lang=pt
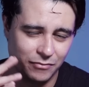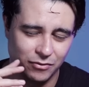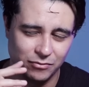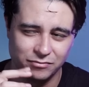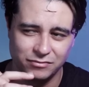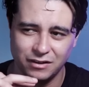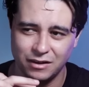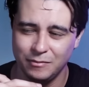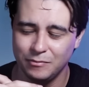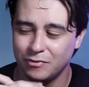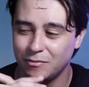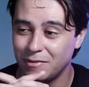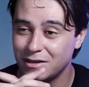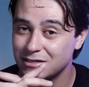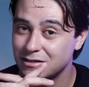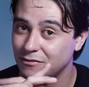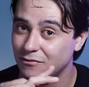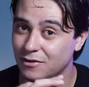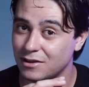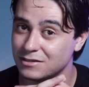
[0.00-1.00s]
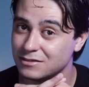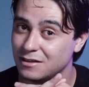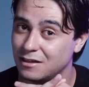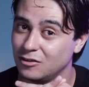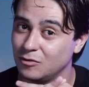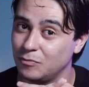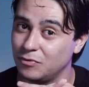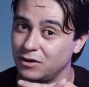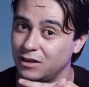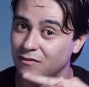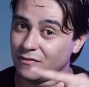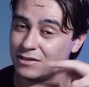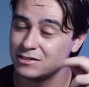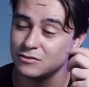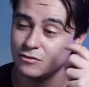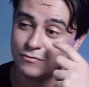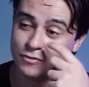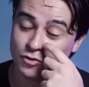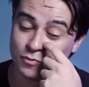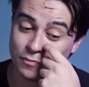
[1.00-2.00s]
por um tempo mais afastado porque vai
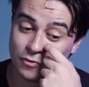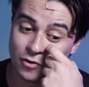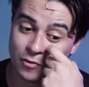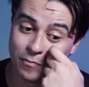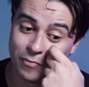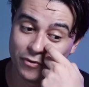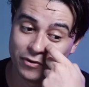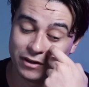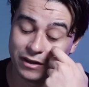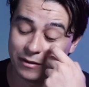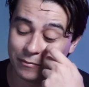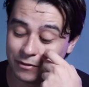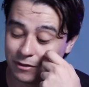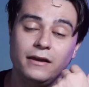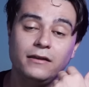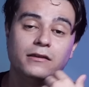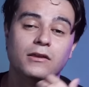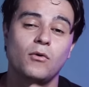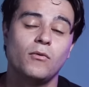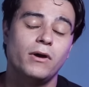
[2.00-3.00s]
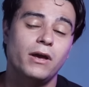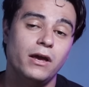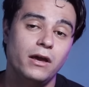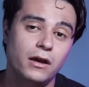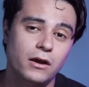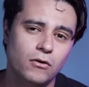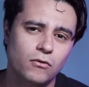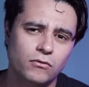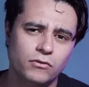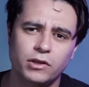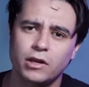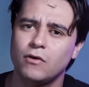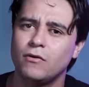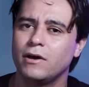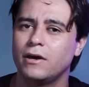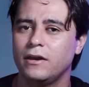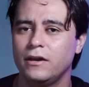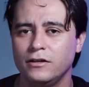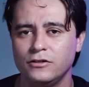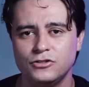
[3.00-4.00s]
ser um vídeo um pouco polêmico. Então, eu não
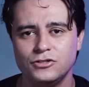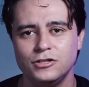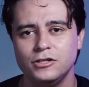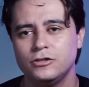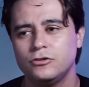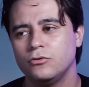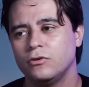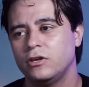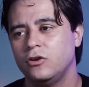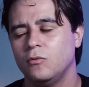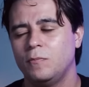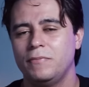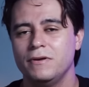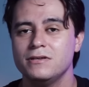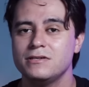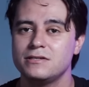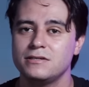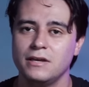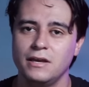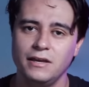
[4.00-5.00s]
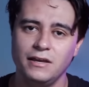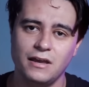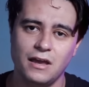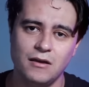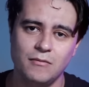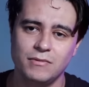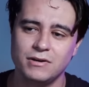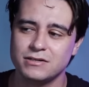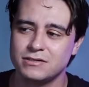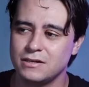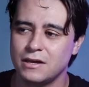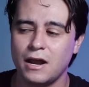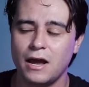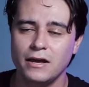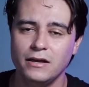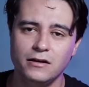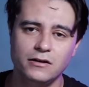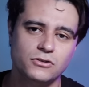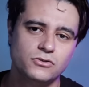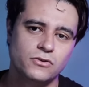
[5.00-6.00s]
acredito que o PC gamer será
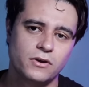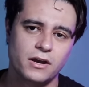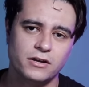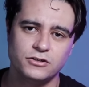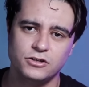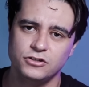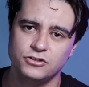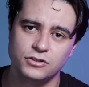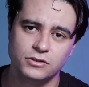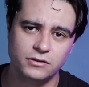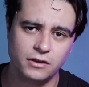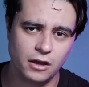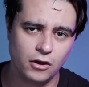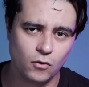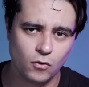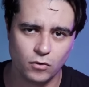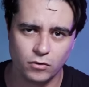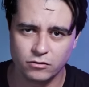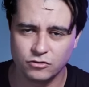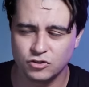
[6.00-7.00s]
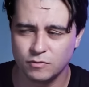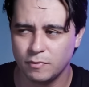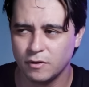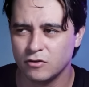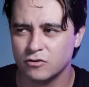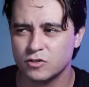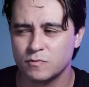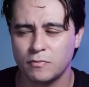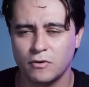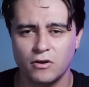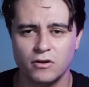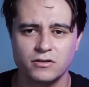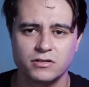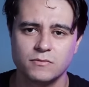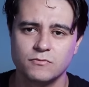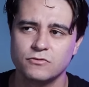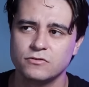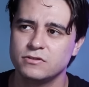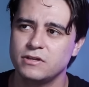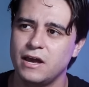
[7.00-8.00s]
isso que a gente tem hoje pelos
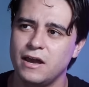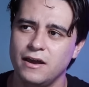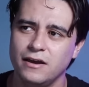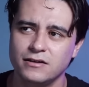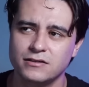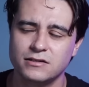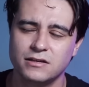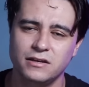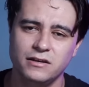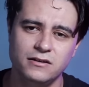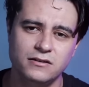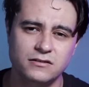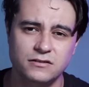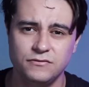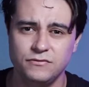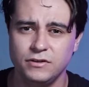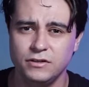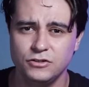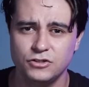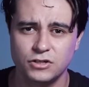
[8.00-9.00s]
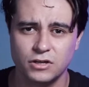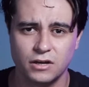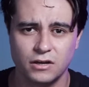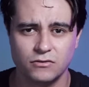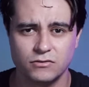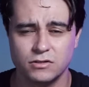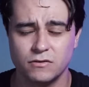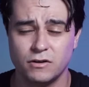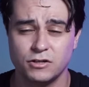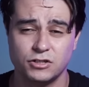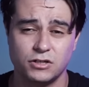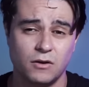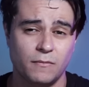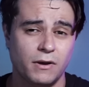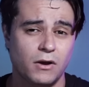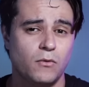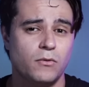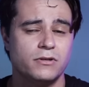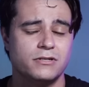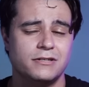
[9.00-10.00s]
próximos 10, 15, 20 anos. Eu acho que é
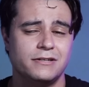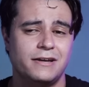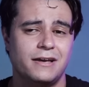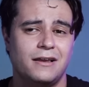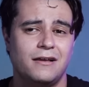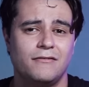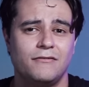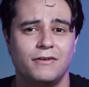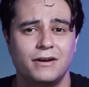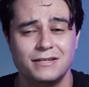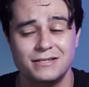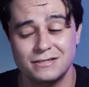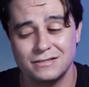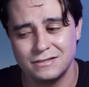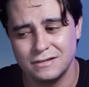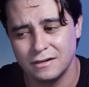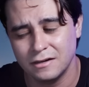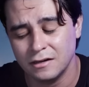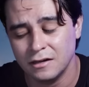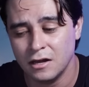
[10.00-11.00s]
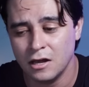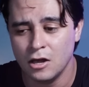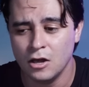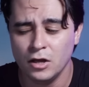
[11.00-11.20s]
uma coisa que ela vai ser